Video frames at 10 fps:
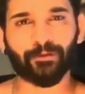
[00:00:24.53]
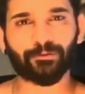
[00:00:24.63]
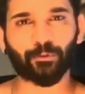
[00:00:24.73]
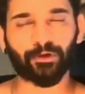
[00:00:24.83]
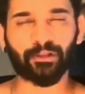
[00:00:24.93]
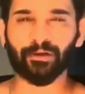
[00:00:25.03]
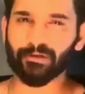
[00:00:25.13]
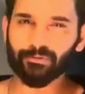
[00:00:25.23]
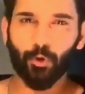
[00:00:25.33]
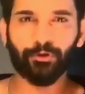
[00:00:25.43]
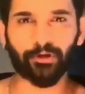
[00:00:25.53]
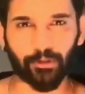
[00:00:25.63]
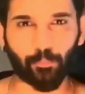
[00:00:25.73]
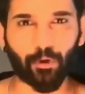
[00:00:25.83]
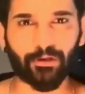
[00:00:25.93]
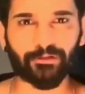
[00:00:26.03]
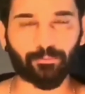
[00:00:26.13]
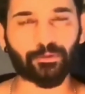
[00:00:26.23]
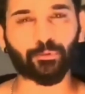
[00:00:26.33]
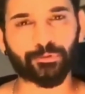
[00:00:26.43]
సో ఏదైనా సార్టెడ్ అయిపోవాలని
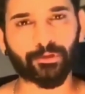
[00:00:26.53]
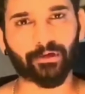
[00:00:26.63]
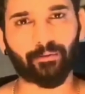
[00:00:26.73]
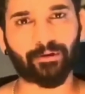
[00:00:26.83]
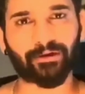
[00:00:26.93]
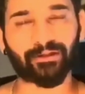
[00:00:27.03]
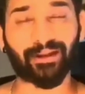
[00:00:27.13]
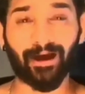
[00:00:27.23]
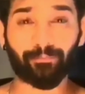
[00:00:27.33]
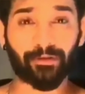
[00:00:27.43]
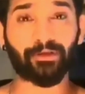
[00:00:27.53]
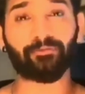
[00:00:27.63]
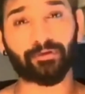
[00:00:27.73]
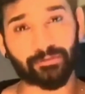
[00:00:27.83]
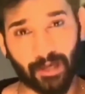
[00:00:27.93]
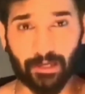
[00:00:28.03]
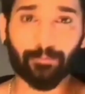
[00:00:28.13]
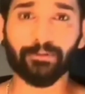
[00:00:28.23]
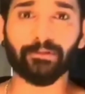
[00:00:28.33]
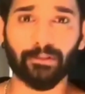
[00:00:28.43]
చెప్పి చూస్తాను కాబట్టి నా బిహేవియర్ చాలా
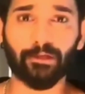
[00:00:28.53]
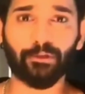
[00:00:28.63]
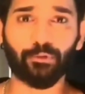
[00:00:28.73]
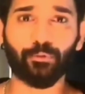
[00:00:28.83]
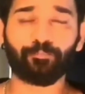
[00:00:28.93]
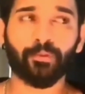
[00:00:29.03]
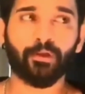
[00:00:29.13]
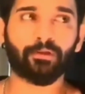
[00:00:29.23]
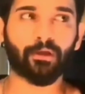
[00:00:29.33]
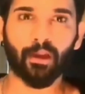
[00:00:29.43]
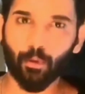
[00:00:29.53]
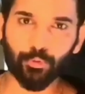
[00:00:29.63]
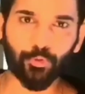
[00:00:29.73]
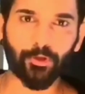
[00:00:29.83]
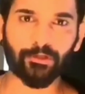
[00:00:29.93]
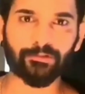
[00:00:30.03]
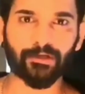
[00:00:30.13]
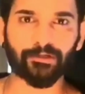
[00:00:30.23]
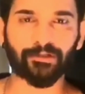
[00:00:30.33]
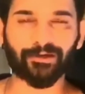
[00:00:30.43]
మందికి తెలీదు ఎలా ఉంటాడు అఖిల్
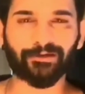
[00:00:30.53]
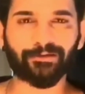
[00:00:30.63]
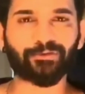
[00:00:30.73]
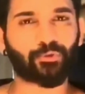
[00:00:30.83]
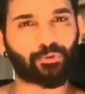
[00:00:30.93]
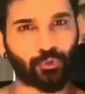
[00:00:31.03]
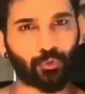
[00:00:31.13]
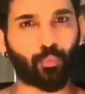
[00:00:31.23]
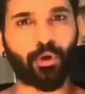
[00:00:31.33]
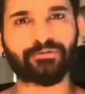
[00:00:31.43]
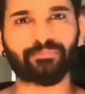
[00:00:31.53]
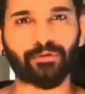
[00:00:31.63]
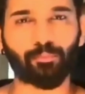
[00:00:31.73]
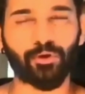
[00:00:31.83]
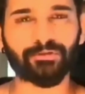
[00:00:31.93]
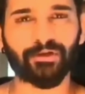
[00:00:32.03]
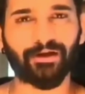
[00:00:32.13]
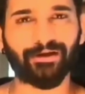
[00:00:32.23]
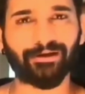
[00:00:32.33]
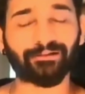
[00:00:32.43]
సార్థక్ అనేది సో యూ విల్ వాచ్ ఇన్ బిగ్ బాస్
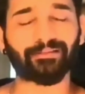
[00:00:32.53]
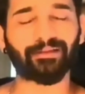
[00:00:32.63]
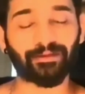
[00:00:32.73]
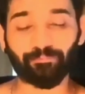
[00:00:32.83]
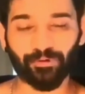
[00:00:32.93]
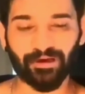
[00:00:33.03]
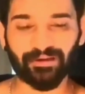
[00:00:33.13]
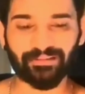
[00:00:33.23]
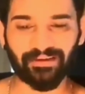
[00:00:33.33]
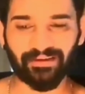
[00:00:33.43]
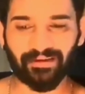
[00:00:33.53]
ఇప్పటికైతే